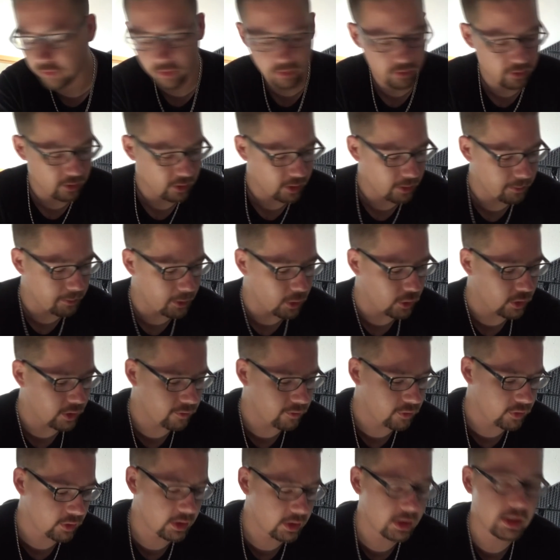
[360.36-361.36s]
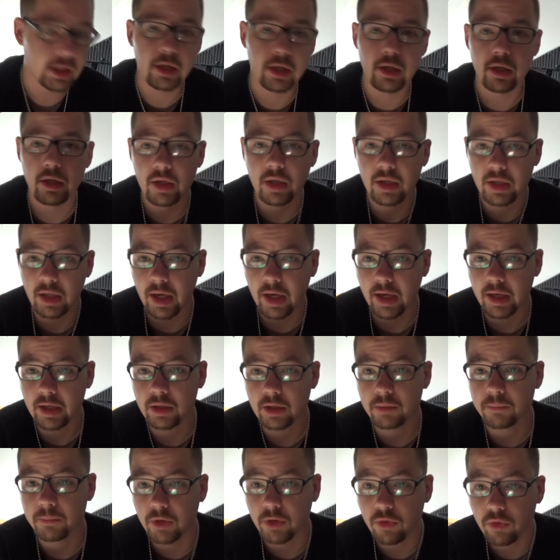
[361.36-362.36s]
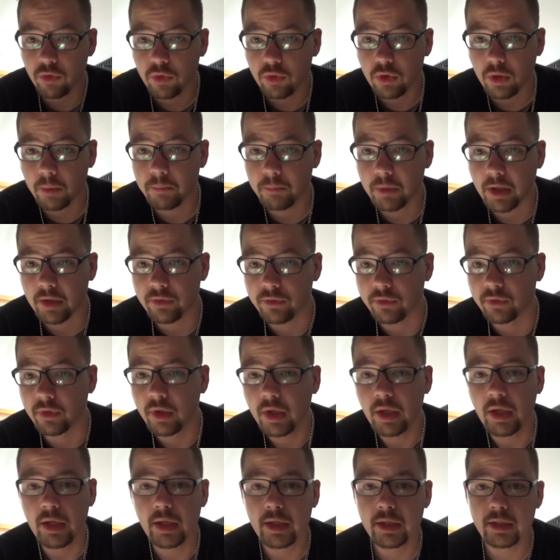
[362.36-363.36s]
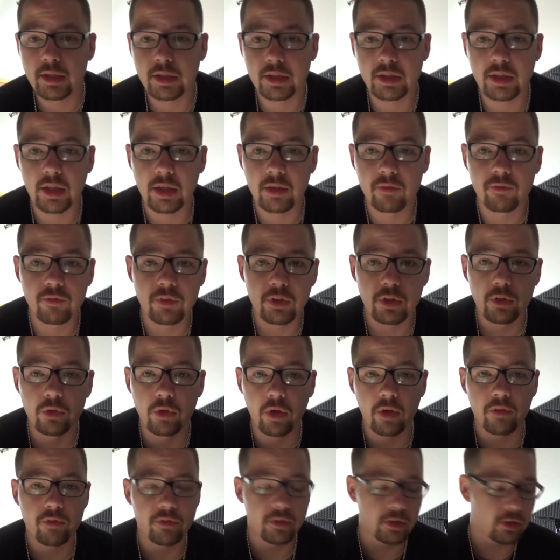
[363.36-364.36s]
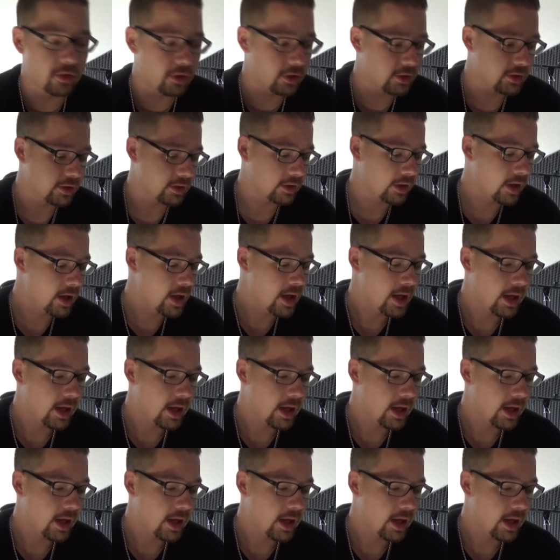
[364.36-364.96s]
was auch immer, oder wird dir gerne eine Nachricht mal zukommen lassen, die ich dann im Video öffne, Leute.